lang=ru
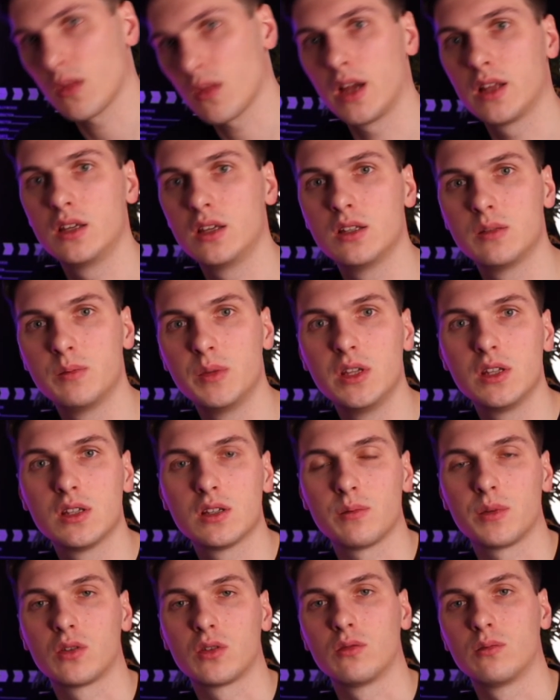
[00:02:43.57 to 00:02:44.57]
они
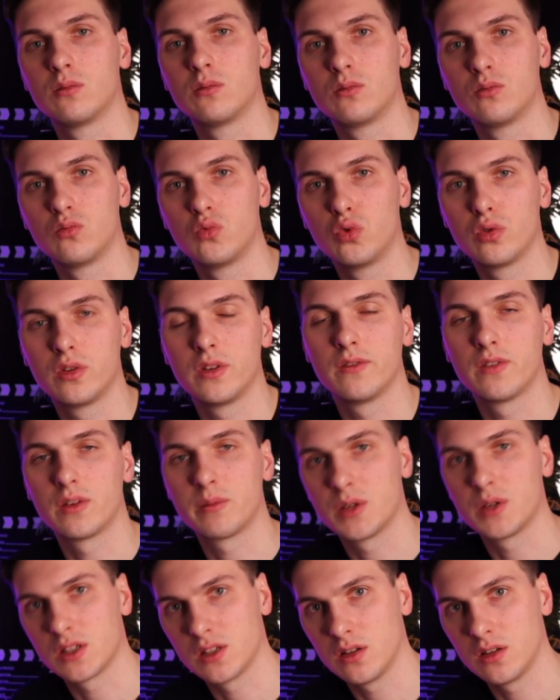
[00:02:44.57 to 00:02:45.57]
изменятся, потом будет
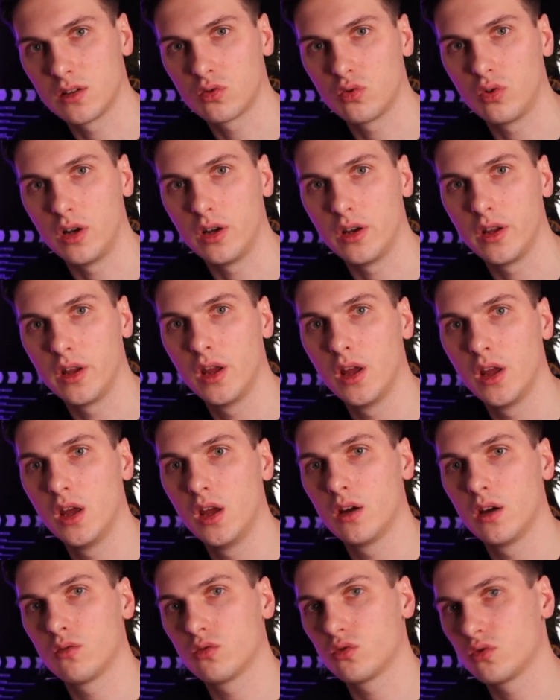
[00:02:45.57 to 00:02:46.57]
информация неактуальна.
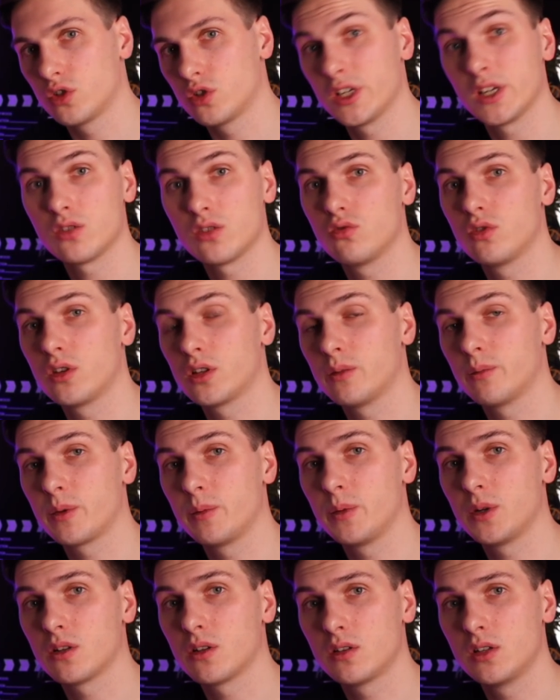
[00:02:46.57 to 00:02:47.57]
Сейчас у них,
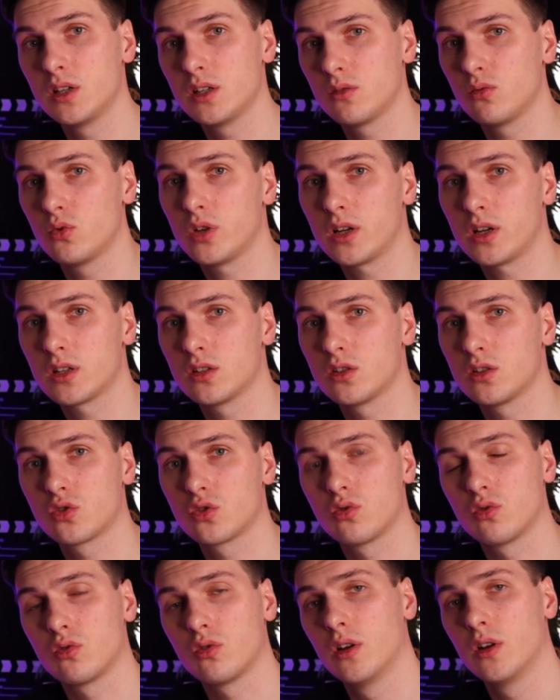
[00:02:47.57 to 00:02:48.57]
например, действует акция,
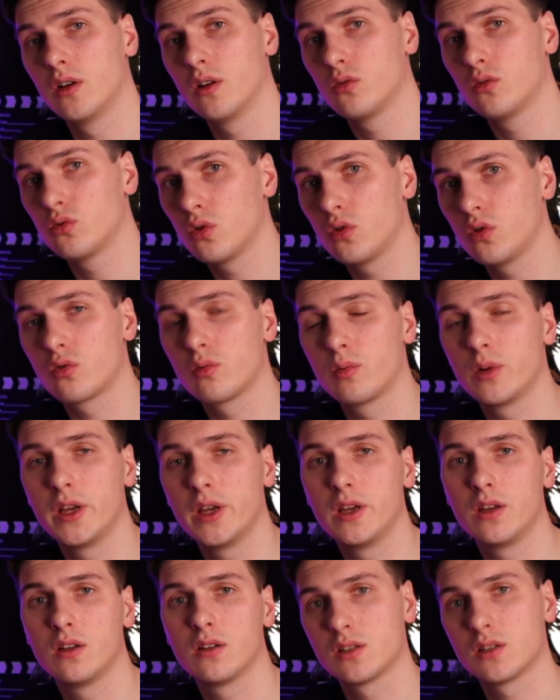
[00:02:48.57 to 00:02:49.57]
что 0
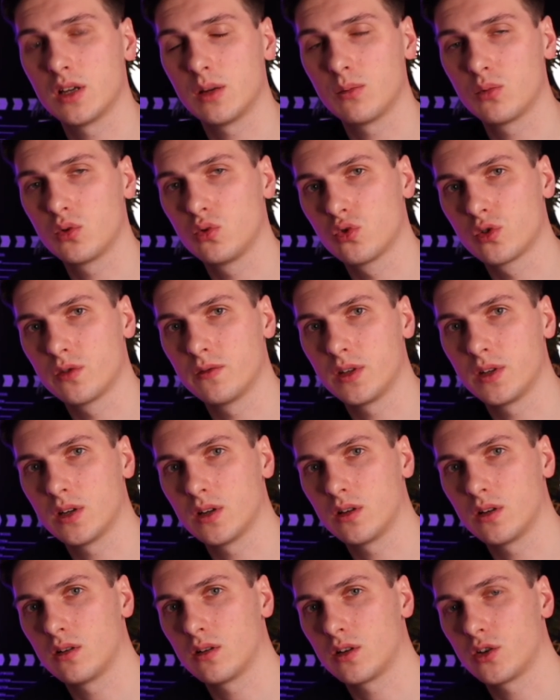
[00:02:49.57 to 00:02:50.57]
рублей за
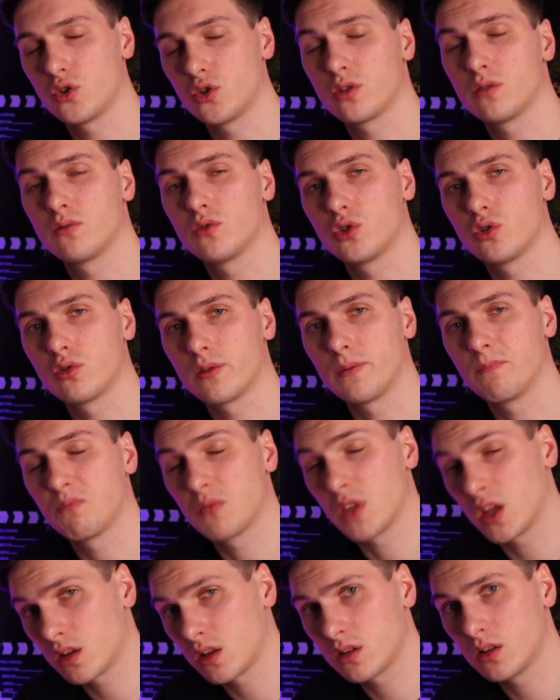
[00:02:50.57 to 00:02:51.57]
обслуживание расчетного счета.
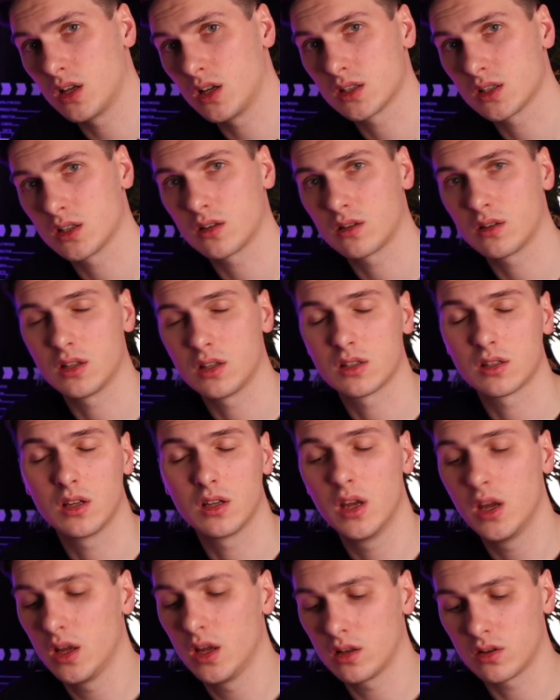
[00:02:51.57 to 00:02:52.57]
Это классно, классно.
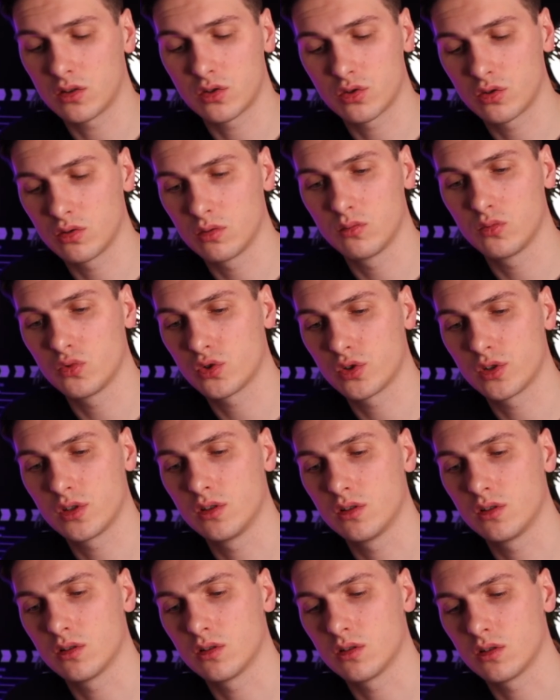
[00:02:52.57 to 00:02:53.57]
Так что можете
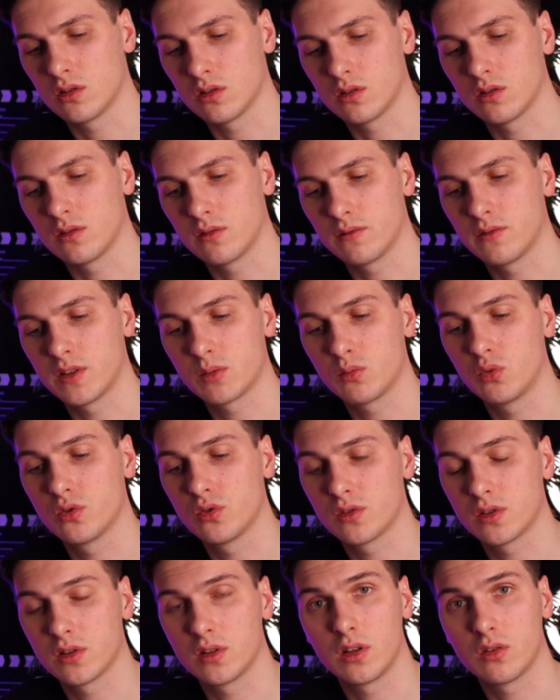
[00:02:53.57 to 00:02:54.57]
э,
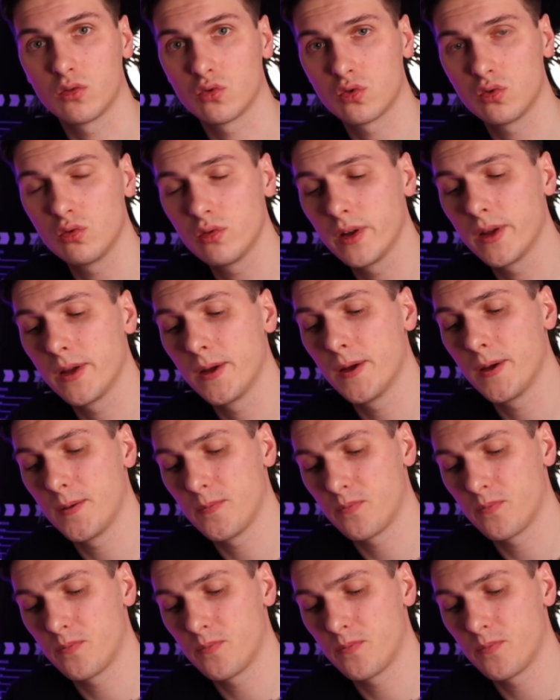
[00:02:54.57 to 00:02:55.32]
воспользоваться данной услугой,